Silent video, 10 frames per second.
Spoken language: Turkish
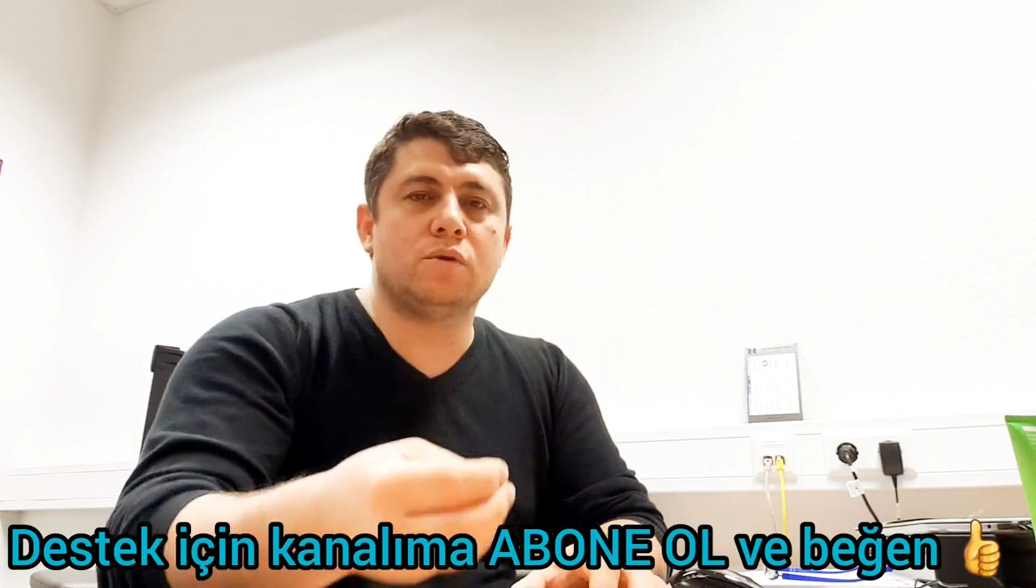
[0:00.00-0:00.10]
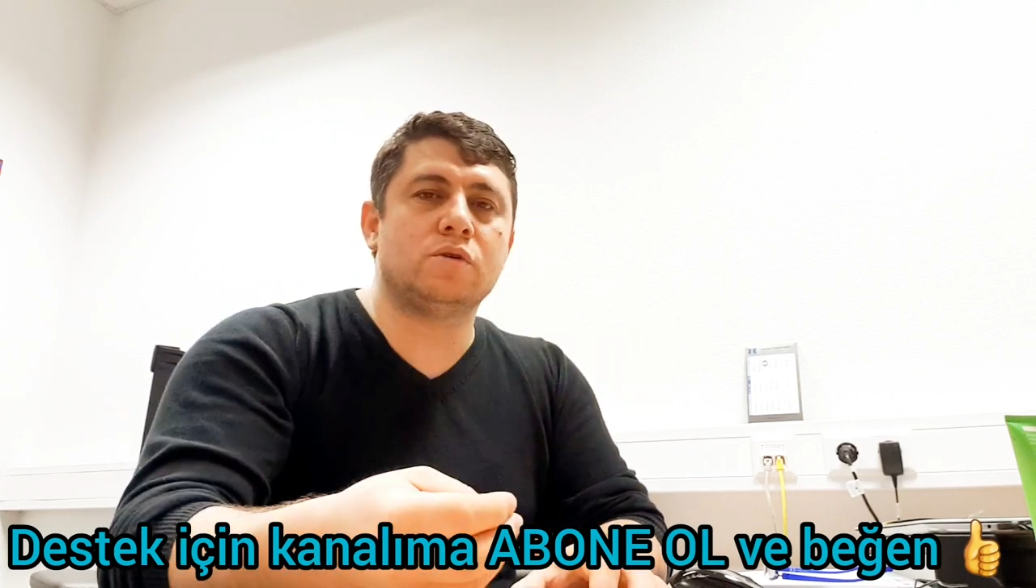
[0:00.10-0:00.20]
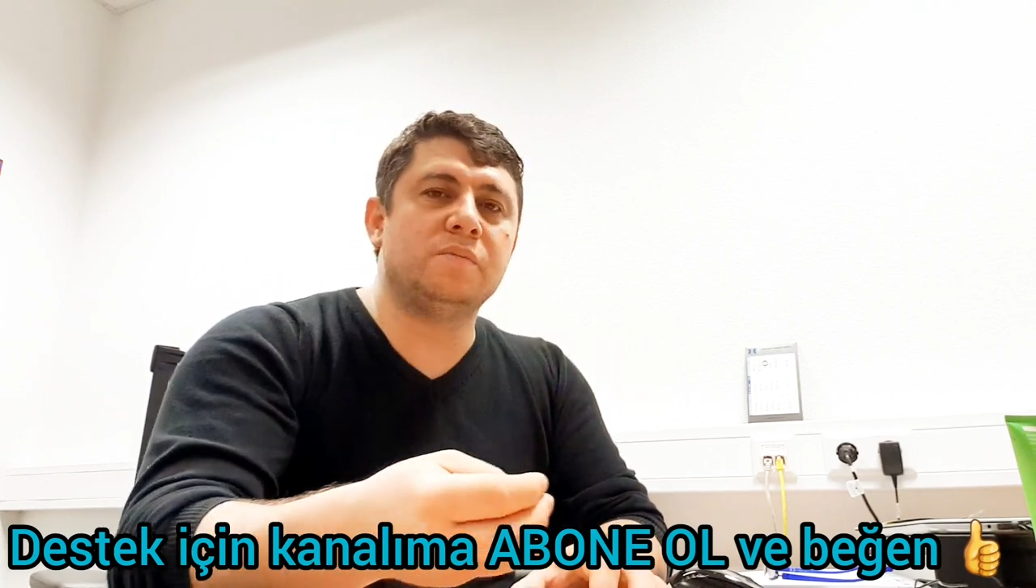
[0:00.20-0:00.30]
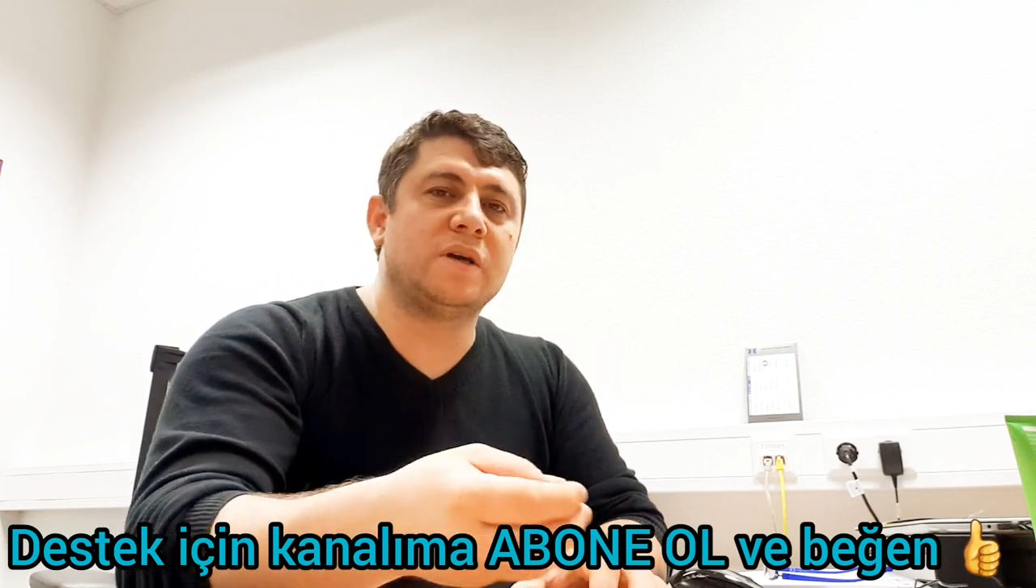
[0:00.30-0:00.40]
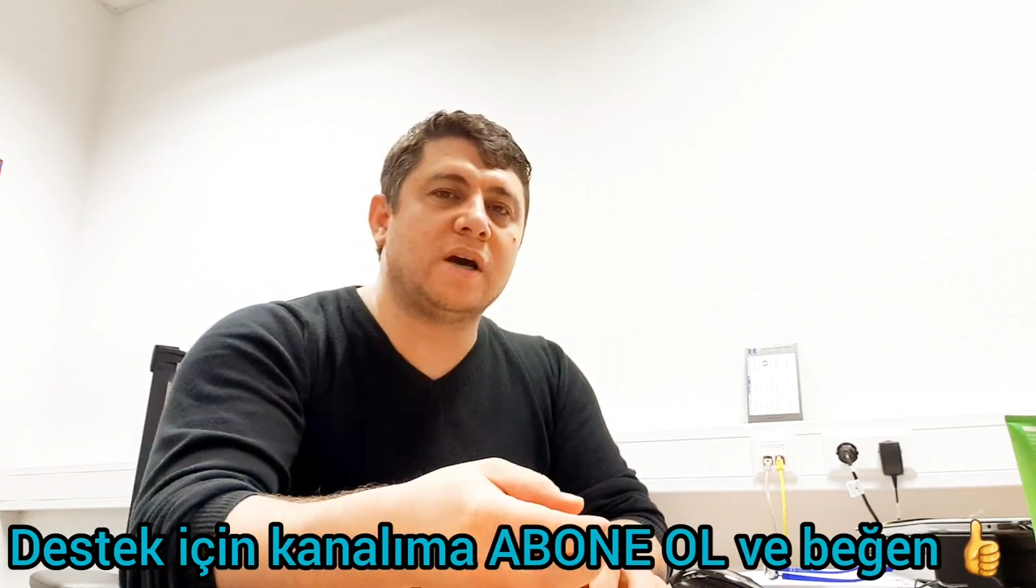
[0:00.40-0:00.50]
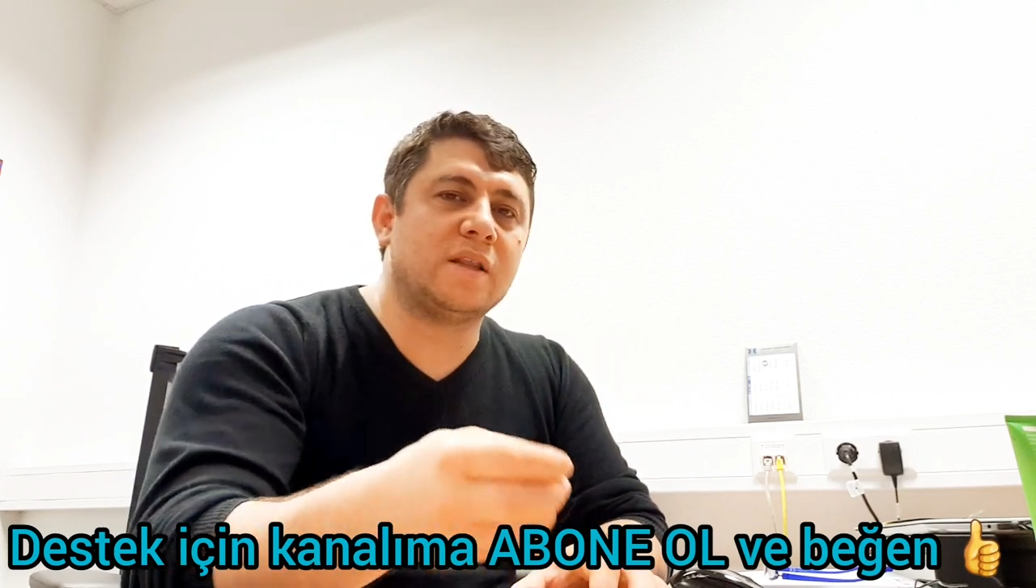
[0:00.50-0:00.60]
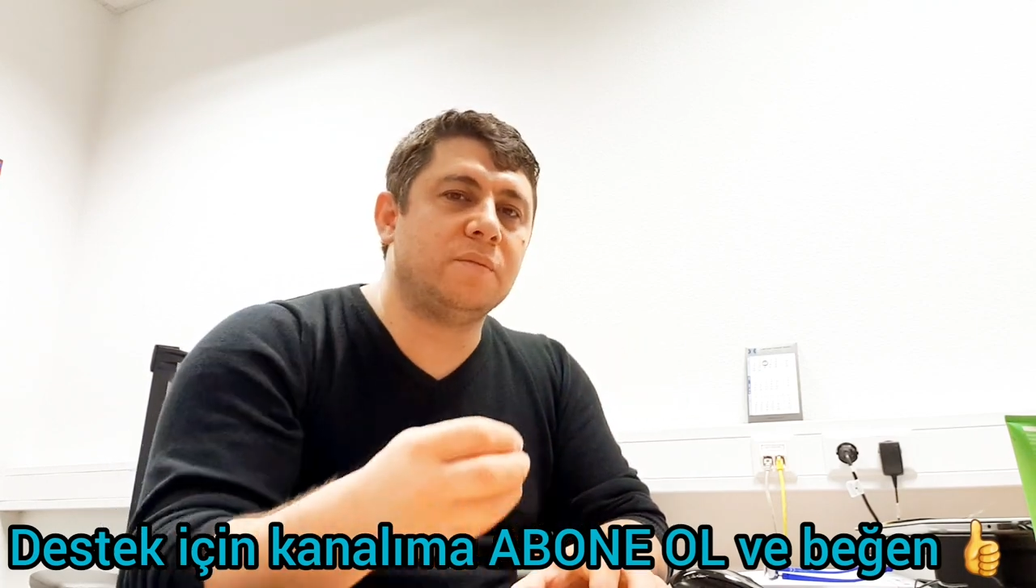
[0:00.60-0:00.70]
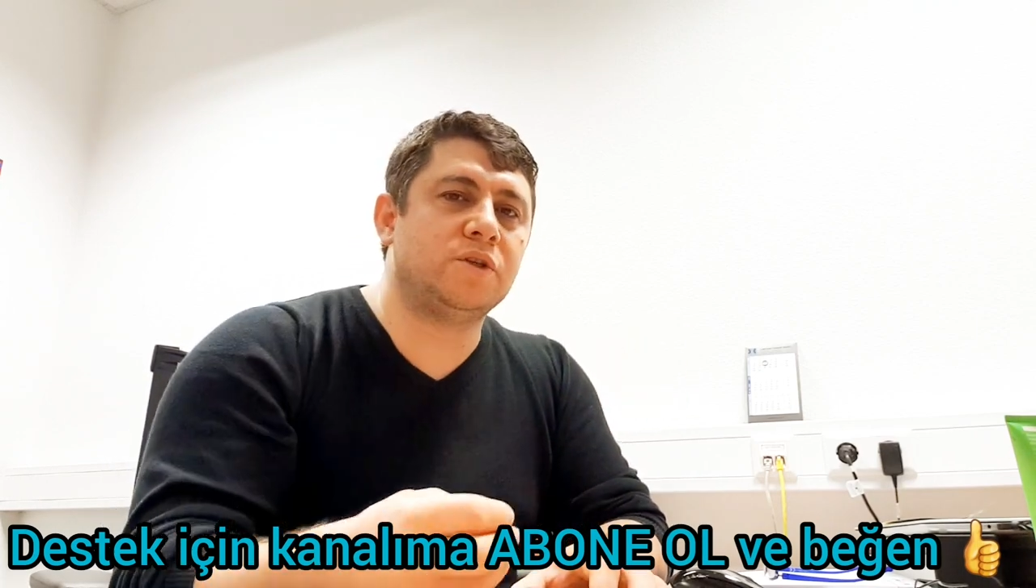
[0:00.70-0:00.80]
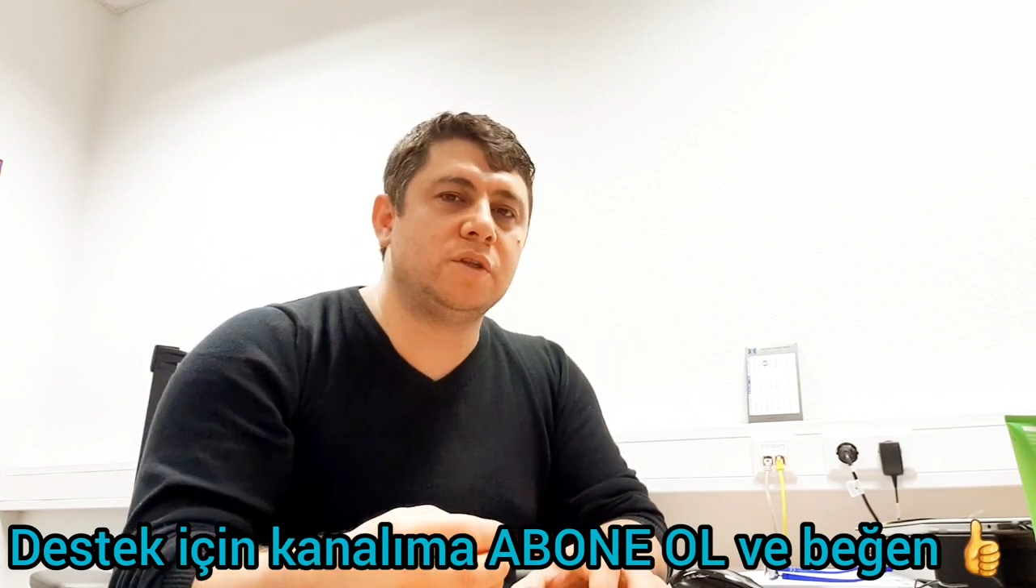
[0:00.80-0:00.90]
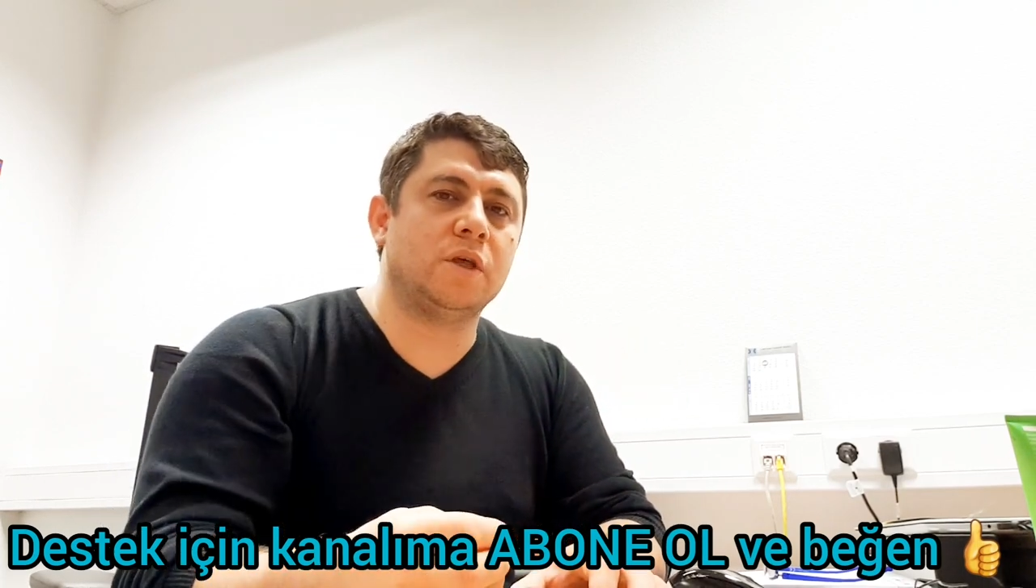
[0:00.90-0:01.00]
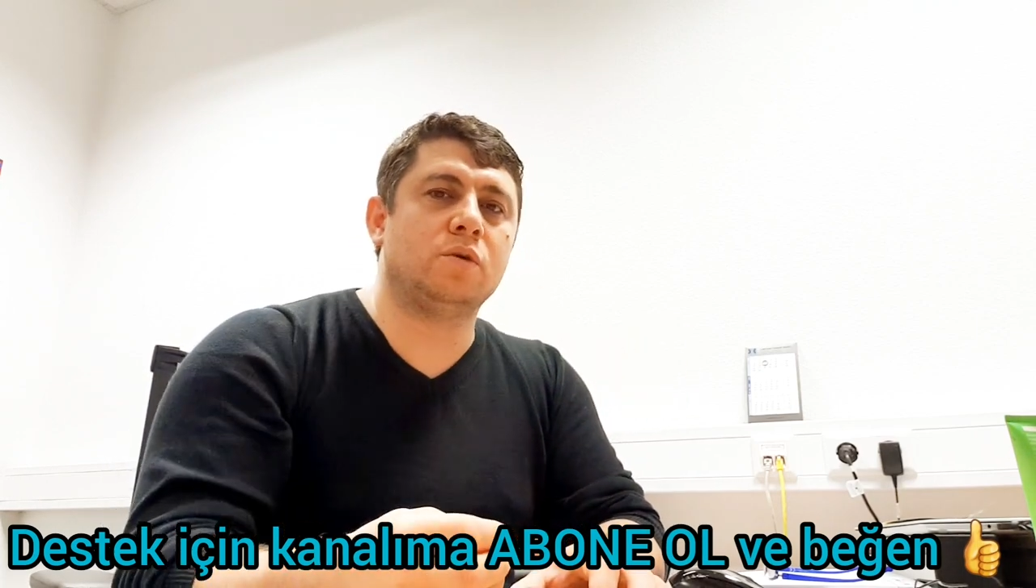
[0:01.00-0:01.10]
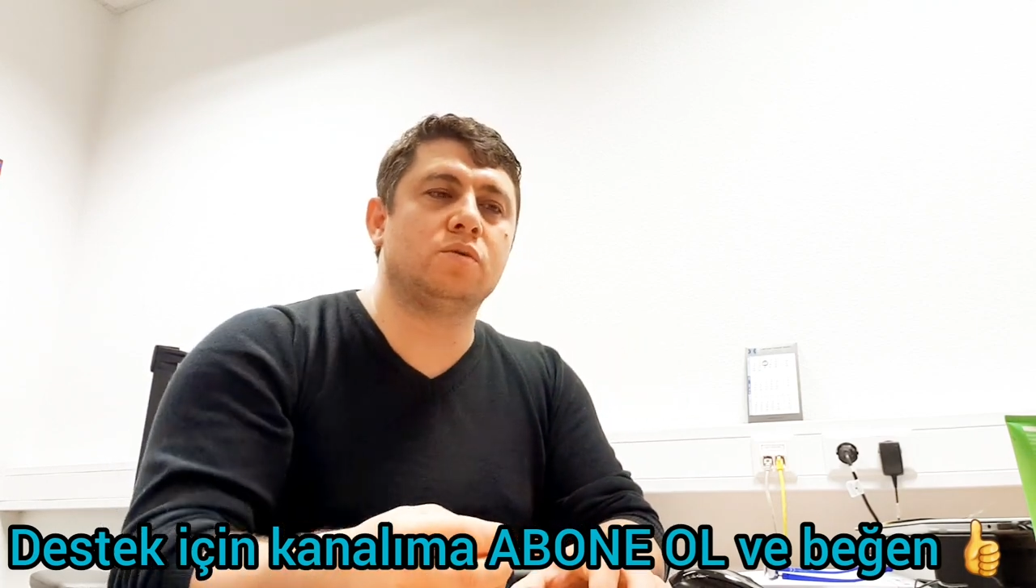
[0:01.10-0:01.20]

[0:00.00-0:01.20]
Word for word: olsun bir kadına bir şiddet